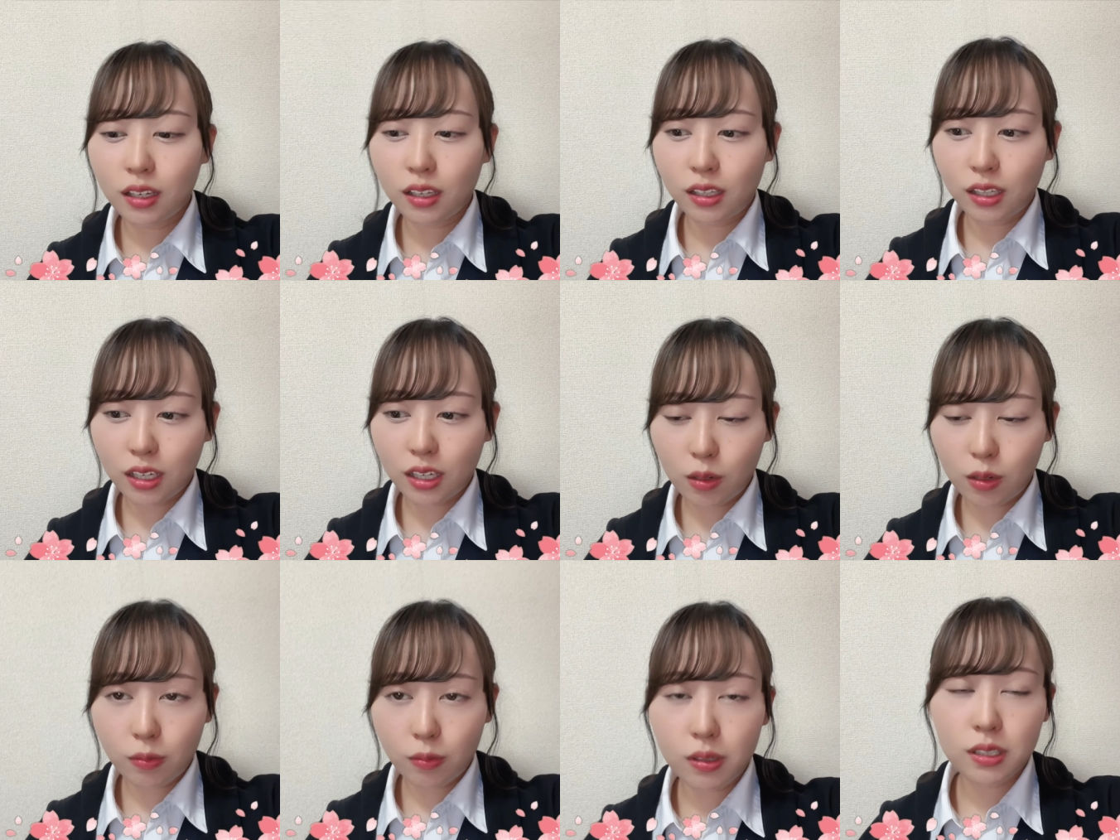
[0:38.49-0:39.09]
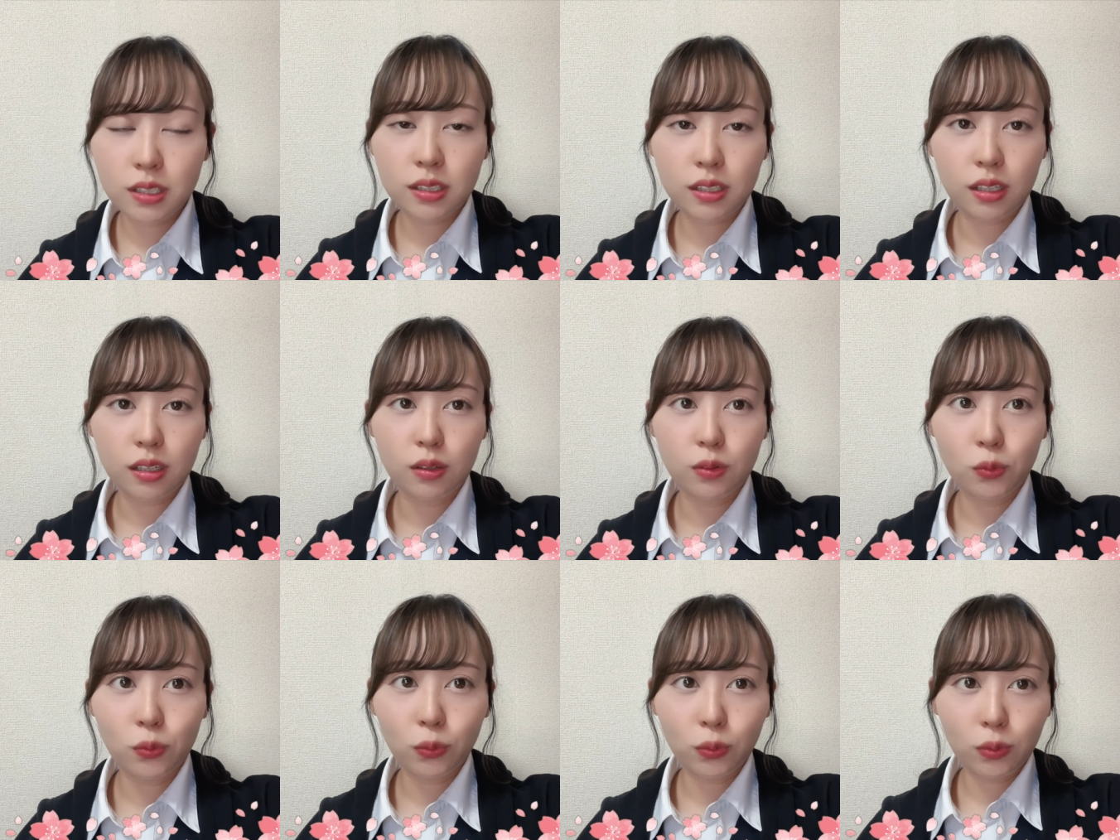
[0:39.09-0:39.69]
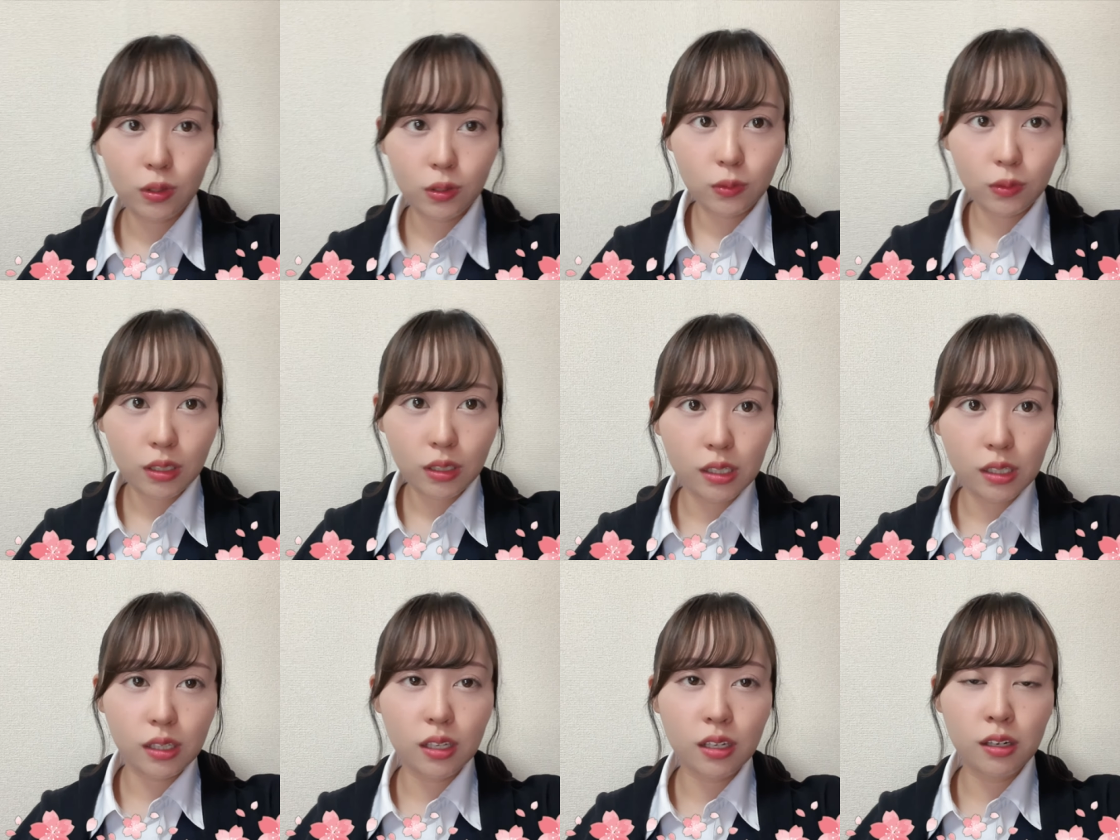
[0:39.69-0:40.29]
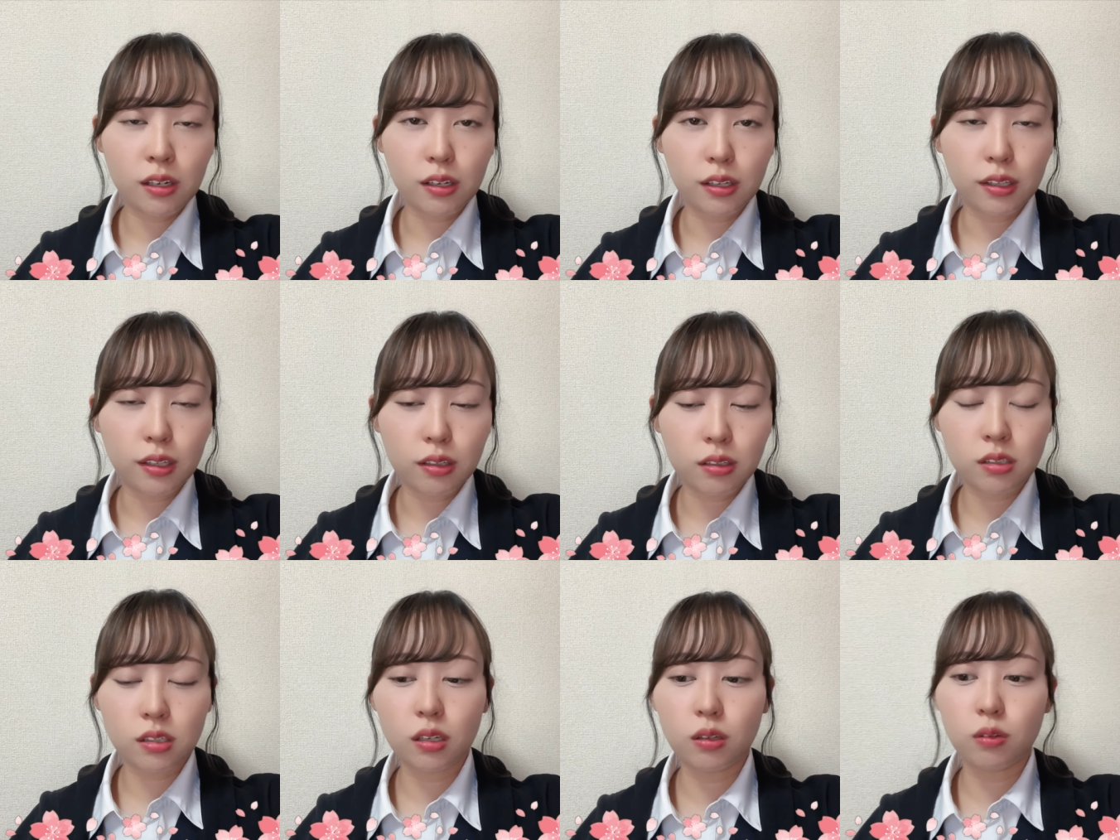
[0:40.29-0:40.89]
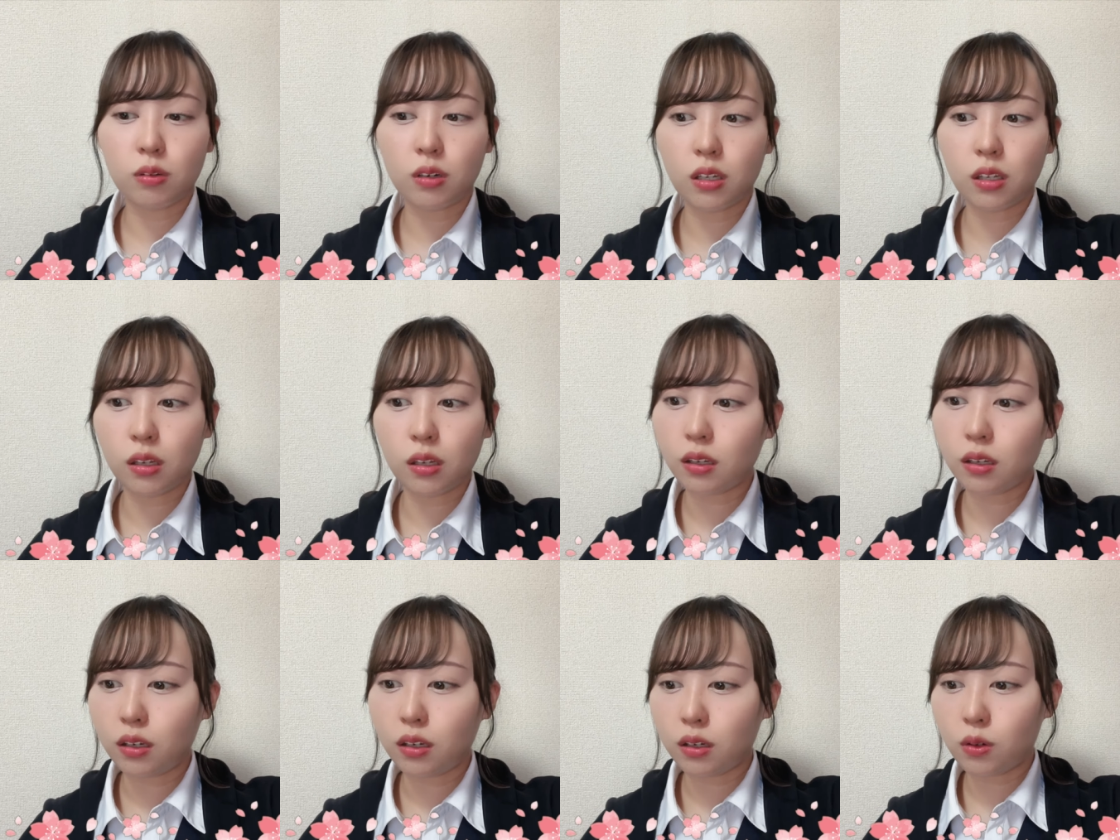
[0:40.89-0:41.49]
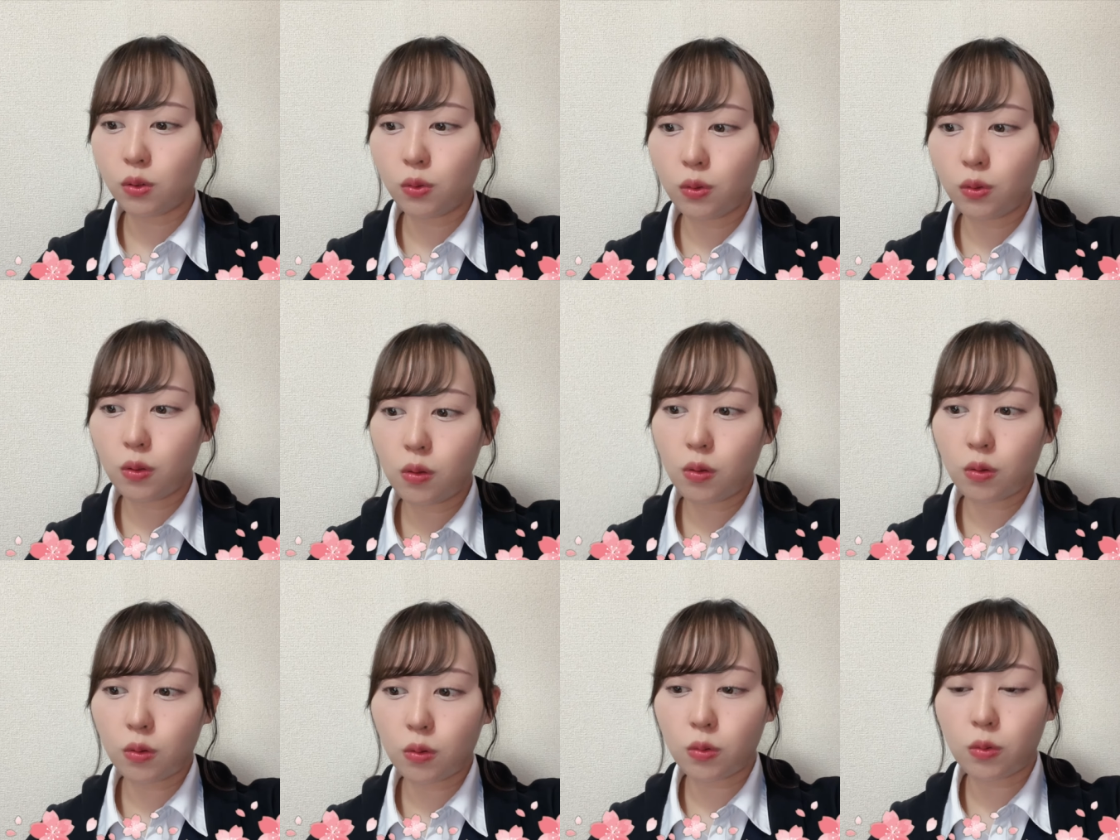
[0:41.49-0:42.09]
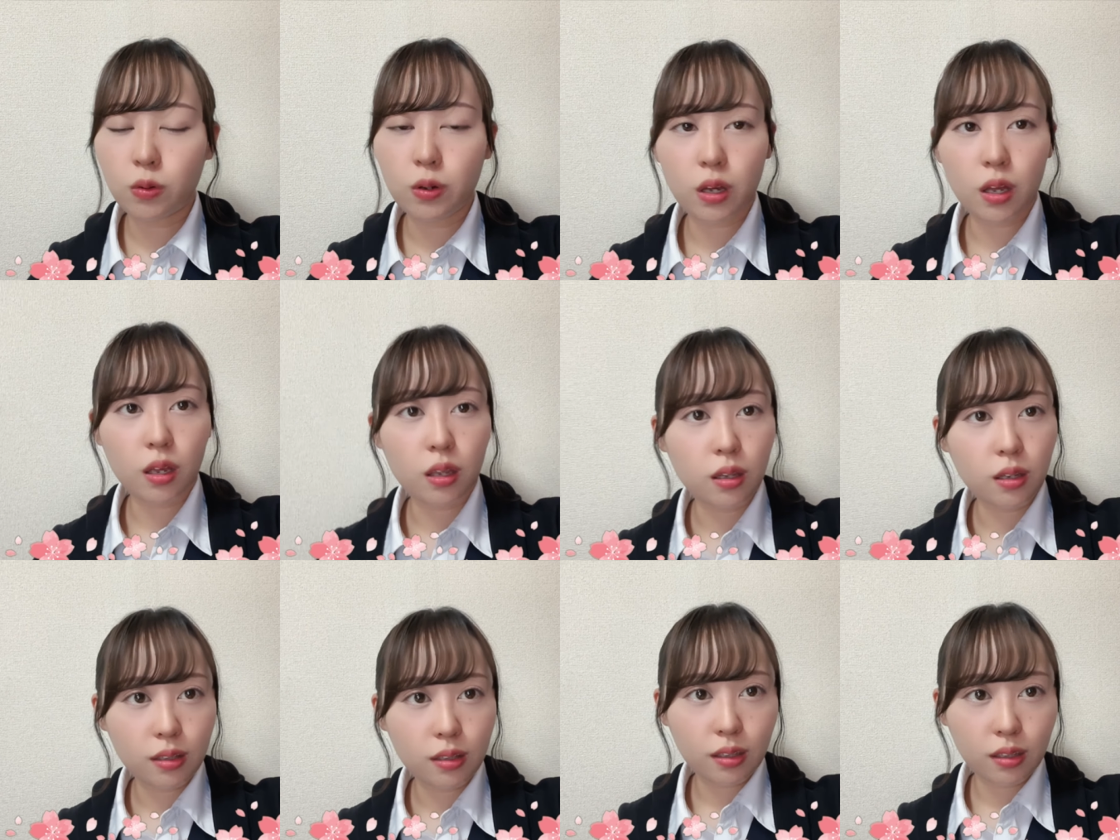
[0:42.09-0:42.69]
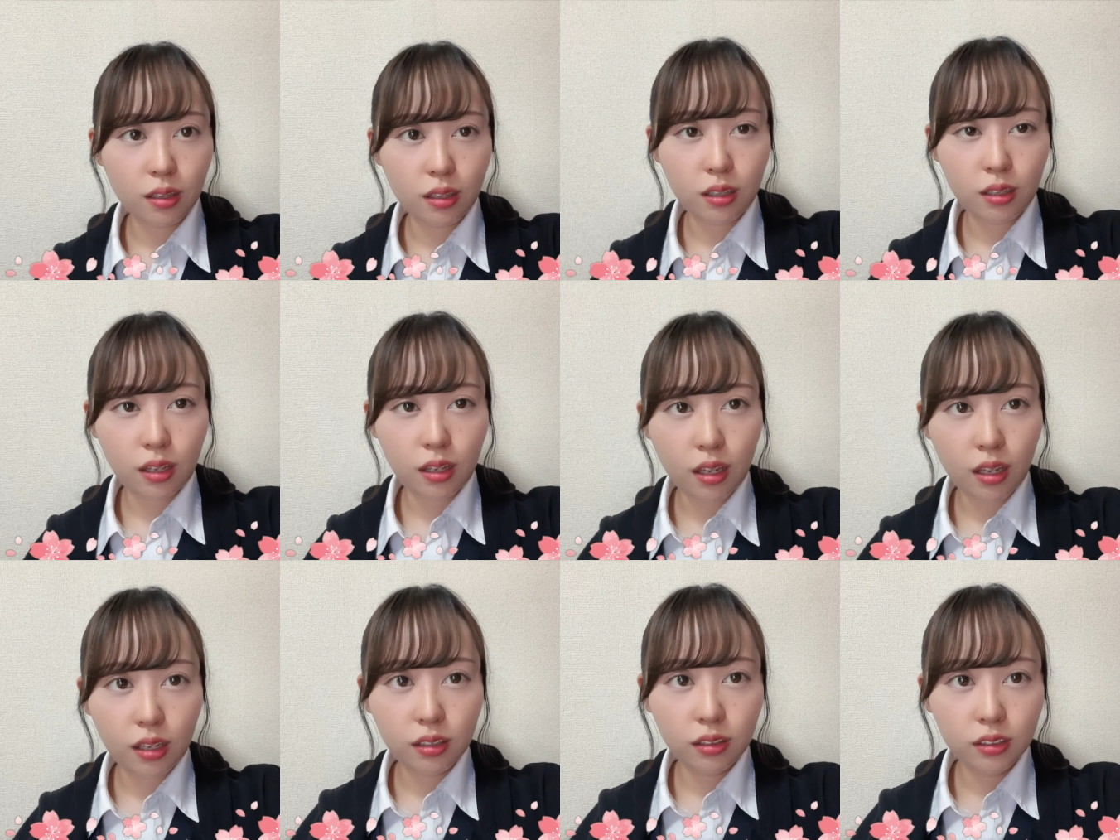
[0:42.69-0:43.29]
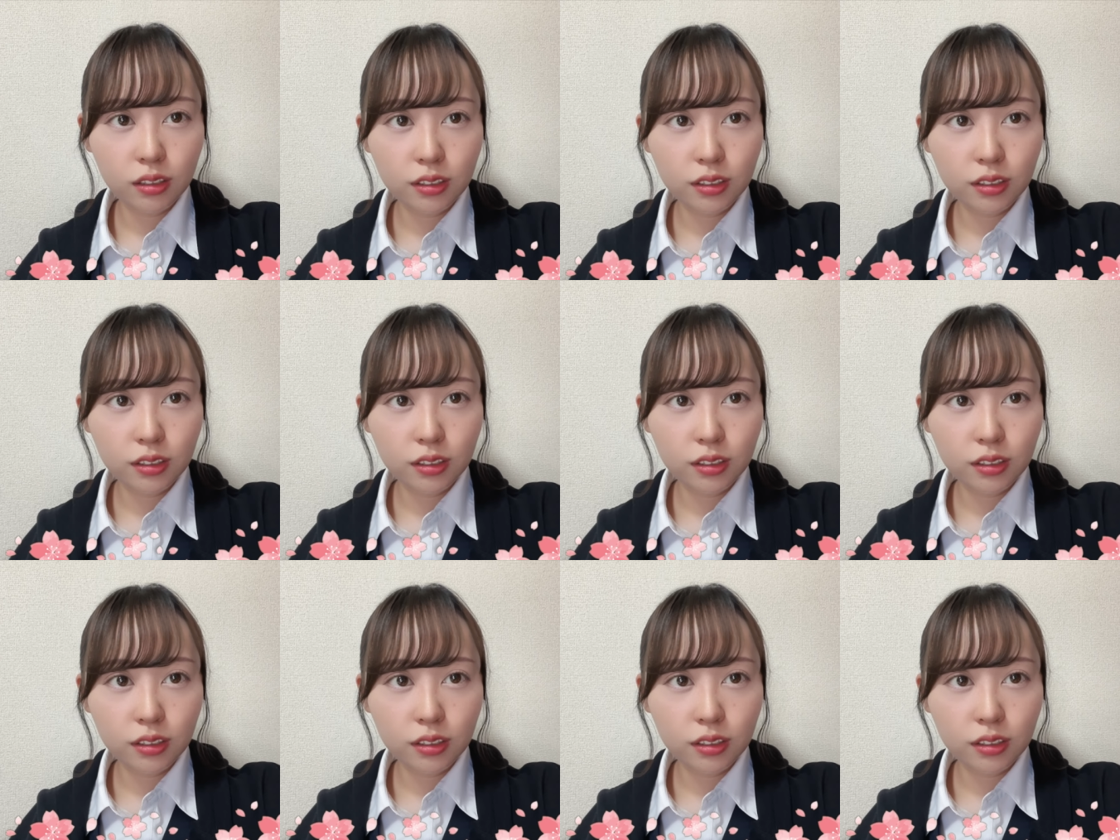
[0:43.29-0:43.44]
できまして本当になんかたくさんの方にお声かけいただいて